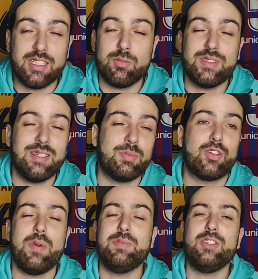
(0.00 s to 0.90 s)
C'est comme ça, parce
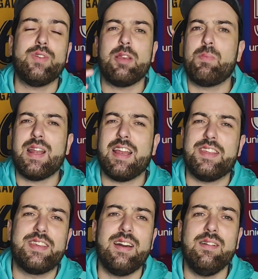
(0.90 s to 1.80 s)
que même si on ne gagne pas la
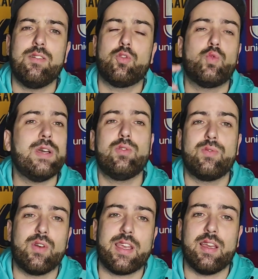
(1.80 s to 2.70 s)
Liga, on doit être
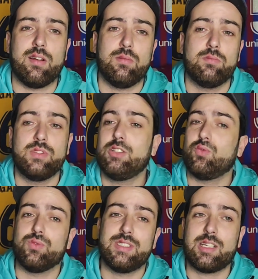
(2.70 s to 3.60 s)
devant le Real. C'est
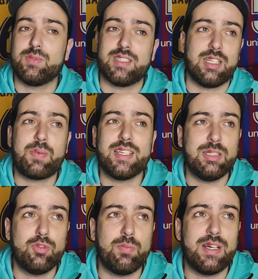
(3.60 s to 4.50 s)
tout, c'est comme ça. C'est le
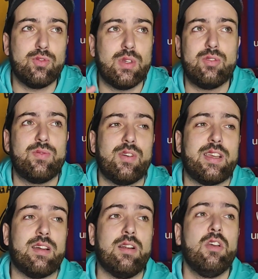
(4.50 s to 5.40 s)
principe de base, on doit être devant le
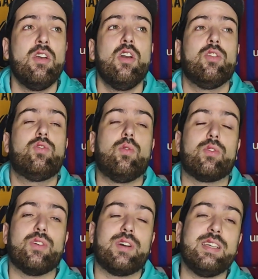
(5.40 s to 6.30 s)
réel.
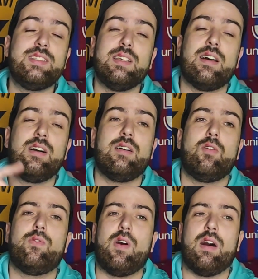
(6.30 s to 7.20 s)
Donc, restez là,
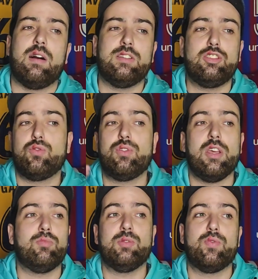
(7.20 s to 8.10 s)
on va discuter
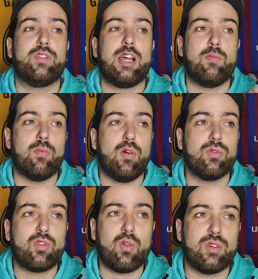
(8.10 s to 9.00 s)
un petit peu
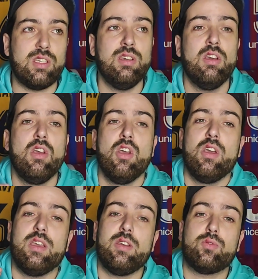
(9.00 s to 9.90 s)
calmement, tranquille,
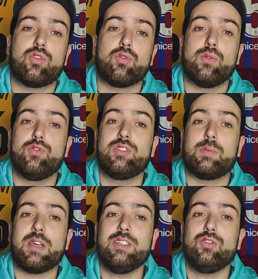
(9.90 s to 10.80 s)
et on se retrouve juste
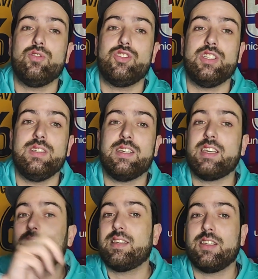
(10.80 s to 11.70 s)
après ce
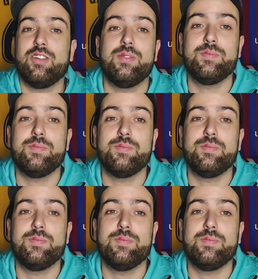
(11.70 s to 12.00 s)
générique.